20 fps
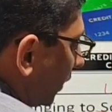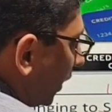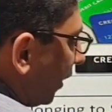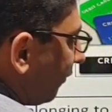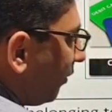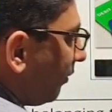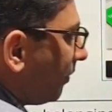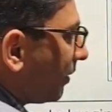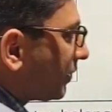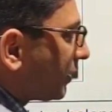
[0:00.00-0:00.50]

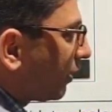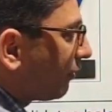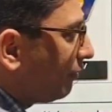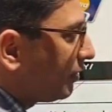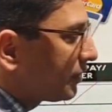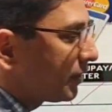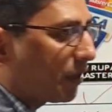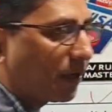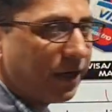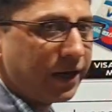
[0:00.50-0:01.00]
नेवी में
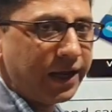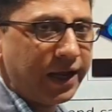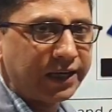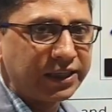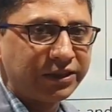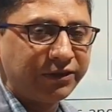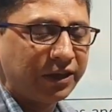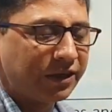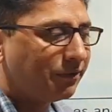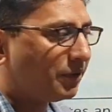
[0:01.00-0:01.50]
सर्विस कर रहे हैं
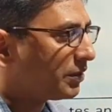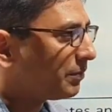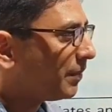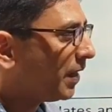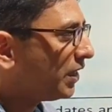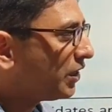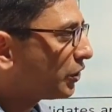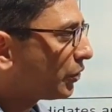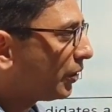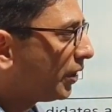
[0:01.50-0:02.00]
एक्स सर्विस
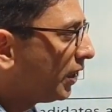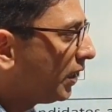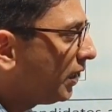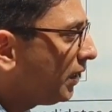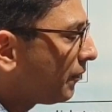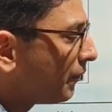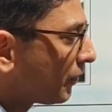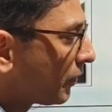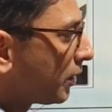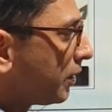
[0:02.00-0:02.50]
मैन जो है
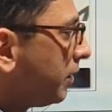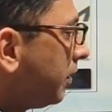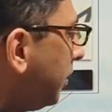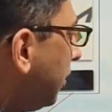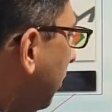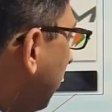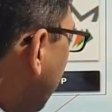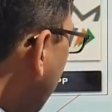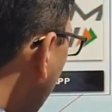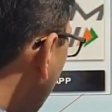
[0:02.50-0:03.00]

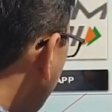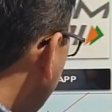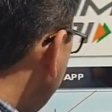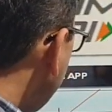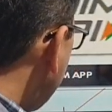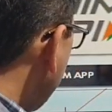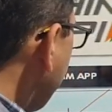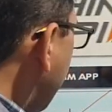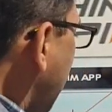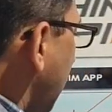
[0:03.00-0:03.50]
उन
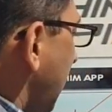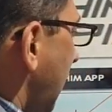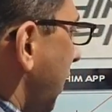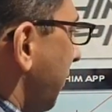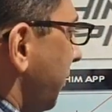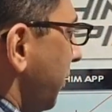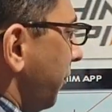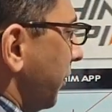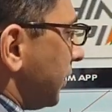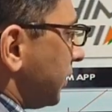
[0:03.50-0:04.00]
सब के लिए
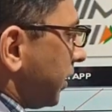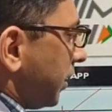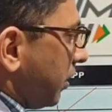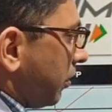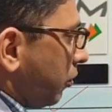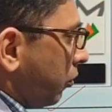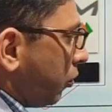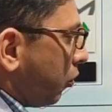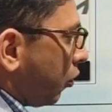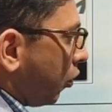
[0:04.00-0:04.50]
भी बच्चे
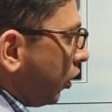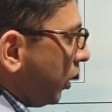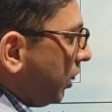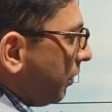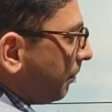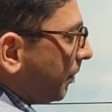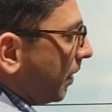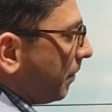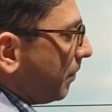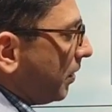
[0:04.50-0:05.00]
कोई
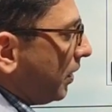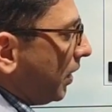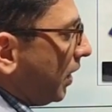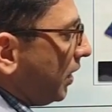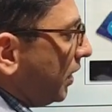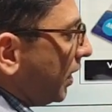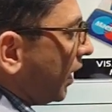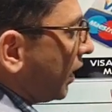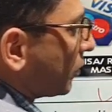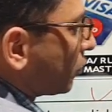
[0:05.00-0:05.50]
पेमेंट
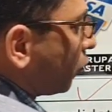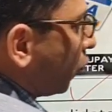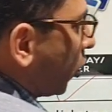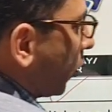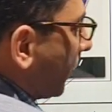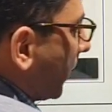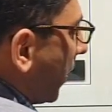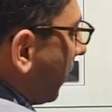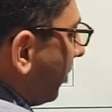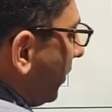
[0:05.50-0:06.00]
नहीं है सौ
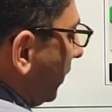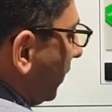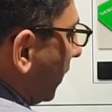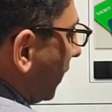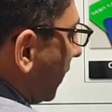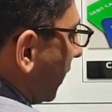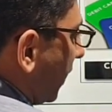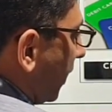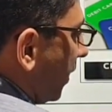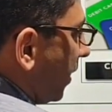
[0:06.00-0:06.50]
रुपया भी नहीं
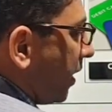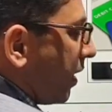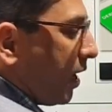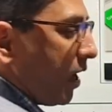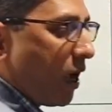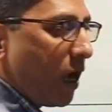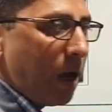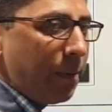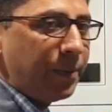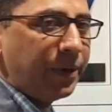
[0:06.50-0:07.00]
देना है
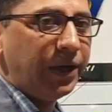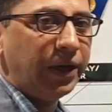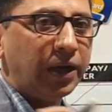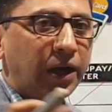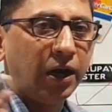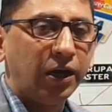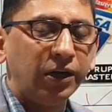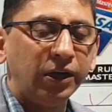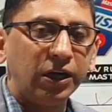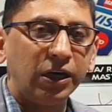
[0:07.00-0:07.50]
आपने
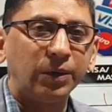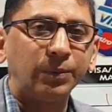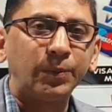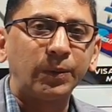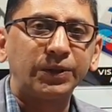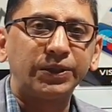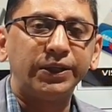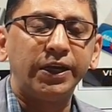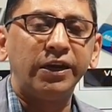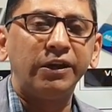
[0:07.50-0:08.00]
हंड्रेड
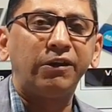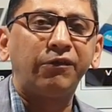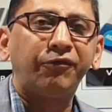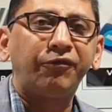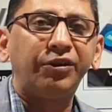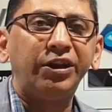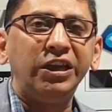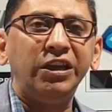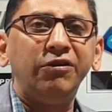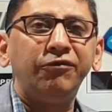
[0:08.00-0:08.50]
परसेंट
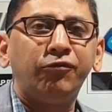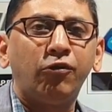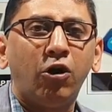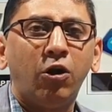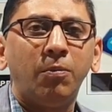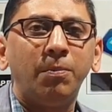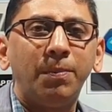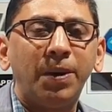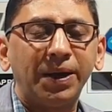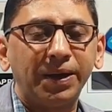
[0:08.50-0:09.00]
फ्री
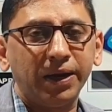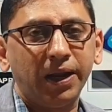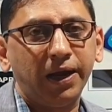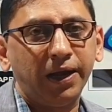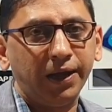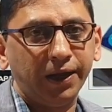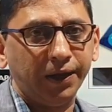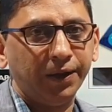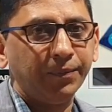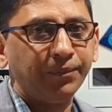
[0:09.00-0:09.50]
फॉर्म भरना
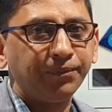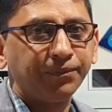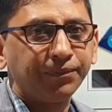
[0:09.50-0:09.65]
है